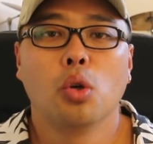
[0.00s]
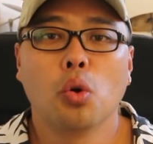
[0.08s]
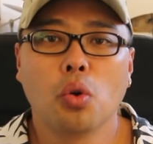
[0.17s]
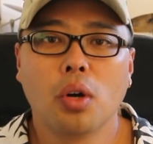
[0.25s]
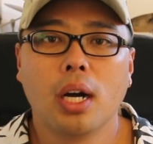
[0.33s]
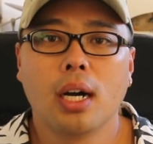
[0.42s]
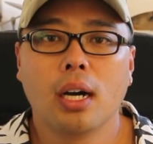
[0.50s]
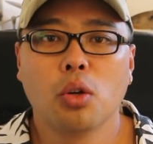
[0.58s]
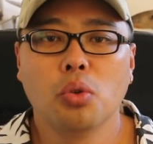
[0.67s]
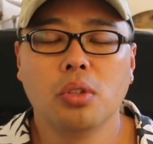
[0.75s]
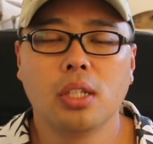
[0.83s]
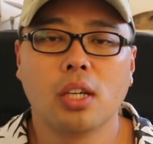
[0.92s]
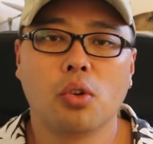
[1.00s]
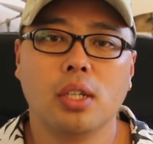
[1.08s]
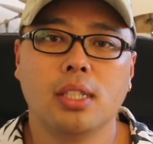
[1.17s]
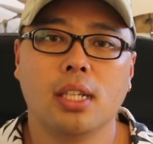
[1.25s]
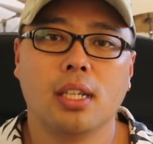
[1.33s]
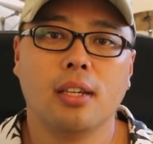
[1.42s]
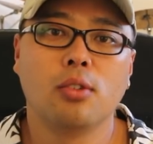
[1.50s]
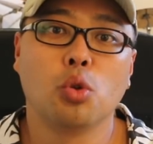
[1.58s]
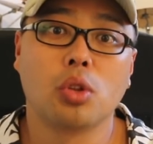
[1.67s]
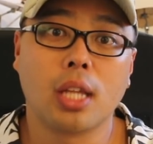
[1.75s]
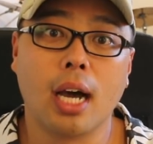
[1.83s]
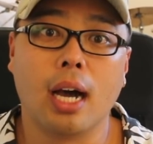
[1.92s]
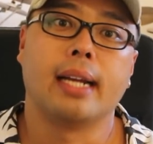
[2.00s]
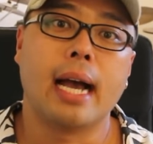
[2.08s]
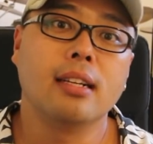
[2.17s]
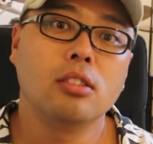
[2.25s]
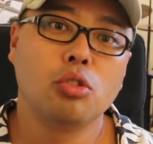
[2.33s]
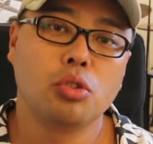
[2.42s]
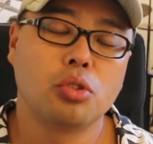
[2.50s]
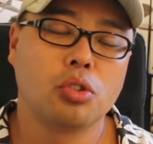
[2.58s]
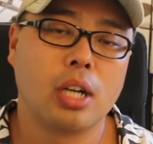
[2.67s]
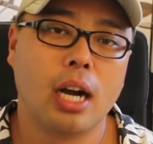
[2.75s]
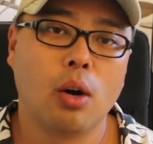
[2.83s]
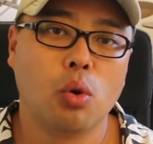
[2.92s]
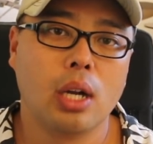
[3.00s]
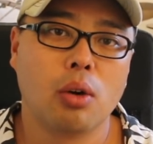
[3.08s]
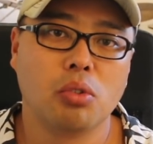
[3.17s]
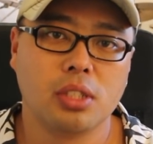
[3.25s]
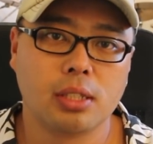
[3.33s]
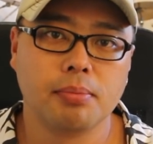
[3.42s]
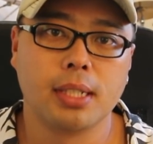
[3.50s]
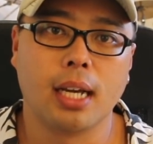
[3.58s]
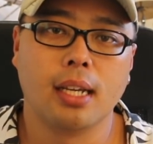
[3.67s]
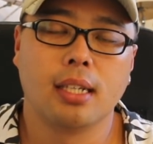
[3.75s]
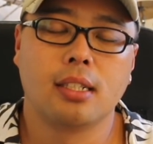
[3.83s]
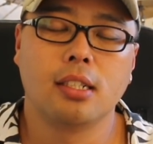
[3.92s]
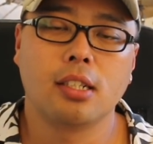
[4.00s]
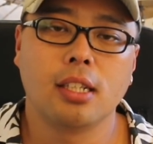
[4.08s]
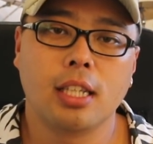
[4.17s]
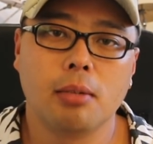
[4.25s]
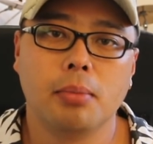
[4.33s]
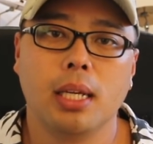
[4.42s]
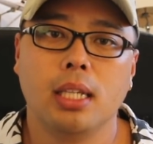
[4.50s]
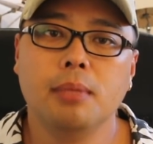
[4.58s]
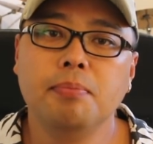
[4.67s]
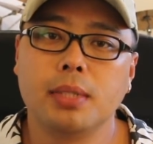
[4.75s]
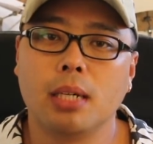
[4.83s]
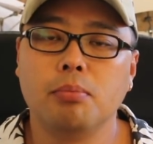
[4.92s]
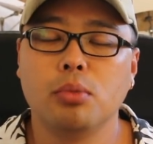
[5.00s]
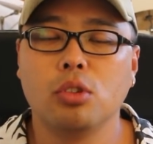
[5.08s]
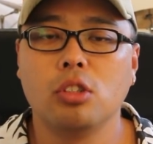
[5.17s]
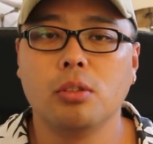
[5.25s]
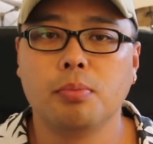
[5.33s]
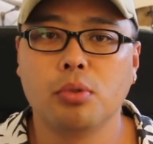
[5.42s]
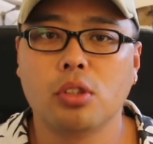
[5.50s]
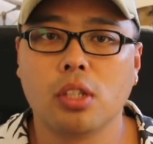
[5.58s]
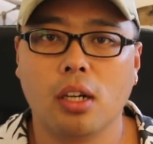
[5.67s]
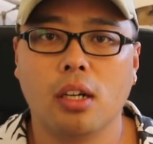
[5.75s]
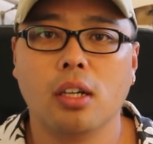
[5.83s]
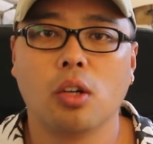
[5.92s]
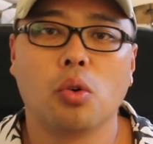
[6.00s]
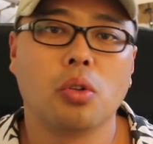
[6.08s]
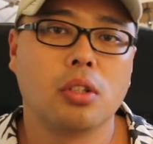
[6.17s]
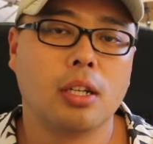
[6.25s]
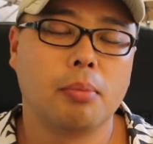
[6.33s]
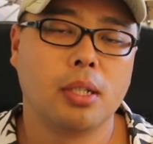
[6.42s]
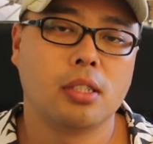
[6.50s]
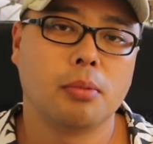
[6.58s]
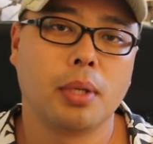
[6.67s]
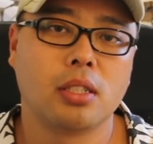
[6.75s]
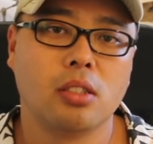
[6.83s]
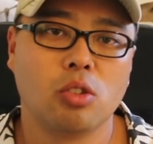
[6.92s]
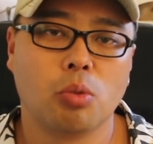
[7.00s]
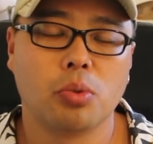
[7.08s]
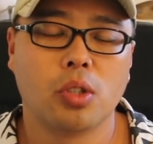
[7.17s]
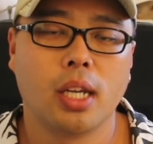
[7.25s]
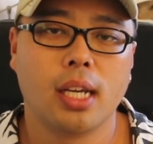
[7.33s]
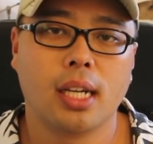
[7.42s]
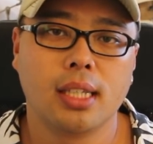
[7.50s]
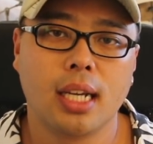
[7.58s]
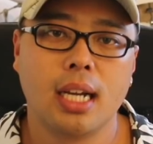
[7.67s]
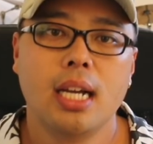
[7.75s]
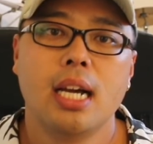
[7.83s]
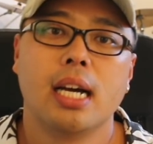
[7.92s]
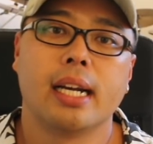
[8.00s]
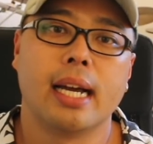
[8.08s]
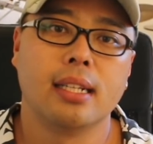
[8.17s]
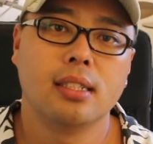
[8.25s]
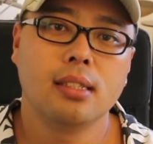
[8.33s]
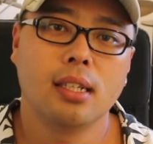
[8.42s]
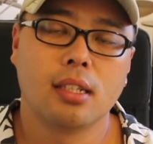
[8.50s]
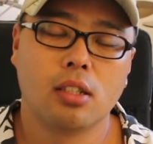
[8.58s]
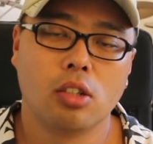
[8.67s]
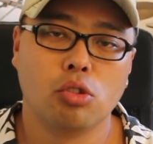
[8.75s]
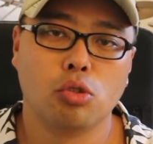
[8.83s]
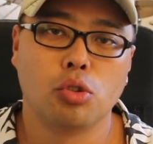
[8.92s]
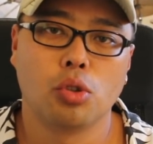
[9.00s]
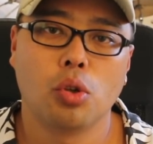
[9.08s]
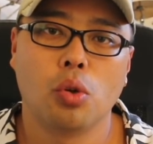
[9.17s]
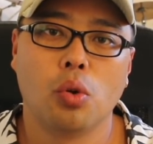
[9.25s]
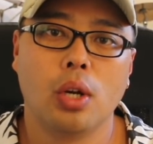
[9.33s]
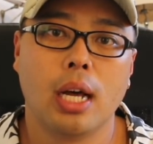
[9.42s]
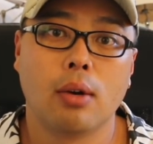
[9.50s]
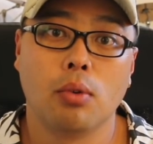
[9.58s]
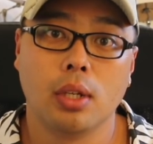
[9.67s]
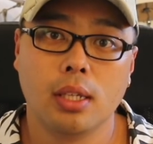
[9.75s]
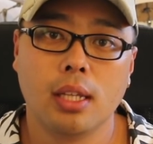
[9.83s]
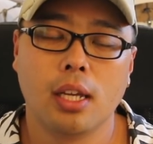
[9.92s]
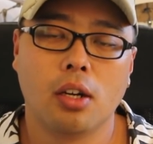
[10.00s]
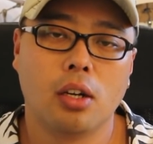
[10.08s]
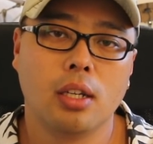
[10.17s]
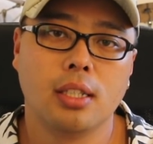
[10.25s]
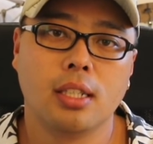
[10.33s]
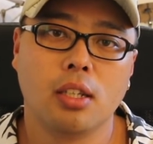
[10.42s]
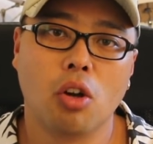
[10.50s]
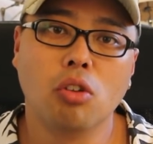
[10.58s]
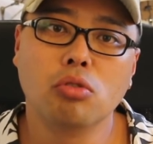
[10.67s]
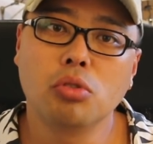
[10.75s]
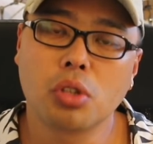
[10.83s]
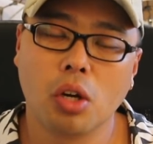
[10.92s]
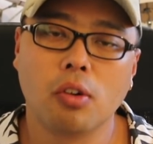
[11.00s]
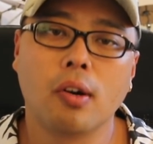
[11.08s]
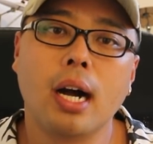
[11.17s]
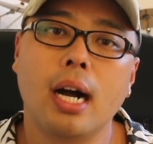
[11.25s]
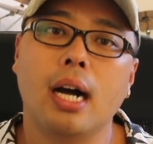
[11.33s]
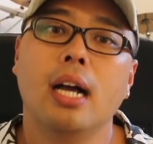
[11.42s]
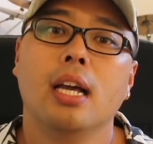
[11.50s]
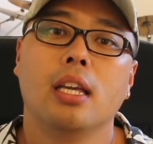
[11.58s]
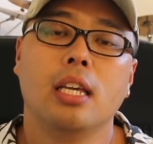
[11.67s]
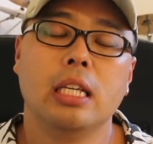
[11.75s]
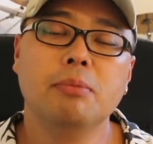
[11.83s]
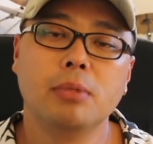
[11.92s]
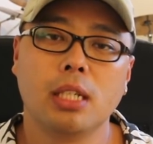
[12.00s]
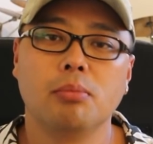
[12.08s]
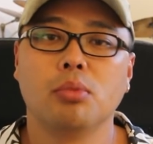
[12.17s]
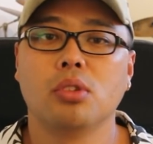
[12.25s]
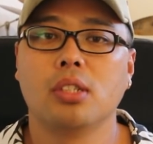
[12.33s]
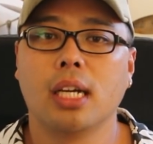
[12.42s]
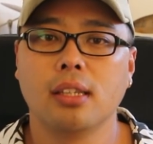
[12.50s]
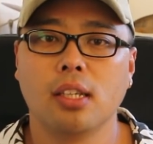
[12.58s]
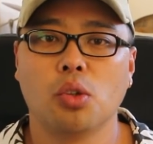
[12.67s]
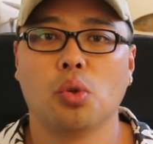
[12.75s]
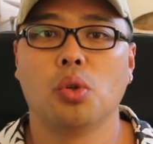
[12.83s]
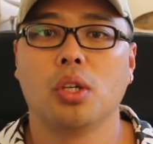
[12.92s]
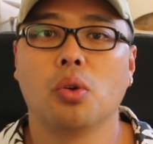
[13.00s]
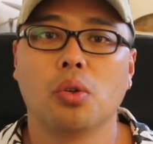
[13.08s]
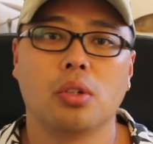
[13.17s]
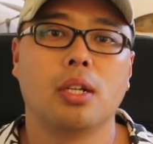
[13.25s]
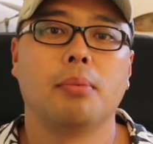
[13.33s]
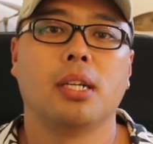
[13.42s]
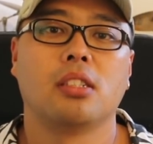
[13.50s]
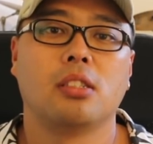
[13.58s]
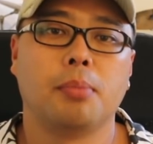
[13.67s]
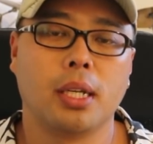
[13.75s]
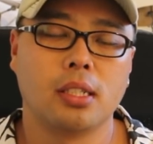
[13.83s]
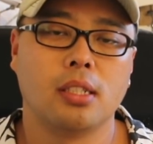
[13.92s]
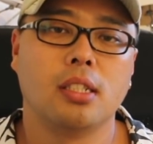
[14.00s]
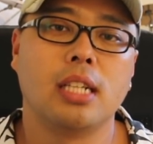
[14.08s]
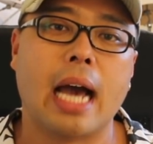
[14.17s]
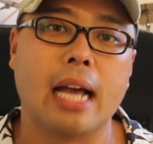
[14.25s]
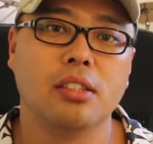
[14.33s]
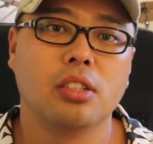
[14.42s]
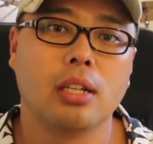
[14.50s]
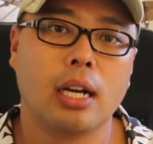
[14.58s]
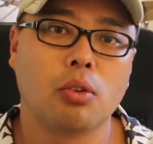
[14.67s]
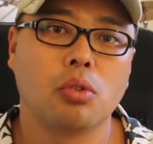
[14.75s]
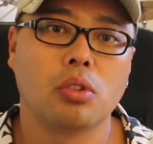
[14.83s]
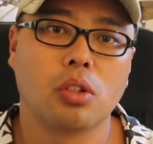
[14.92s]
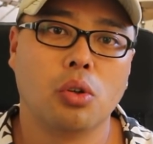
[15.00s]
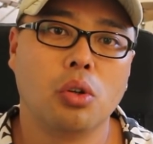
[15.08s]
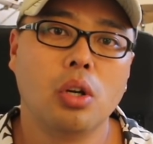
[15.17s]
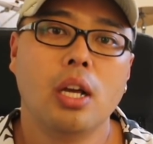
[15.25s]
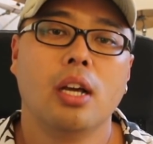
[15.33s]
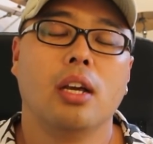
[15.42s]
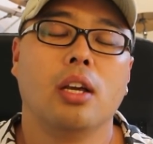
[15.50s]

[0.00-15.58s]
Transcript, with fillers: 효과가 효능이 굉장히 좋다라는 뉴스가 올라오고 있습니다. 그렇기 때문에 임산부들부터 코로나 바이러스 백신을 접종해야 한다라는 그런 뉴스도 올라오고 있네요. 이제 연구 결과 이 임산부들한테도 이 코로나 바이러스 백신은 안전하고 그리고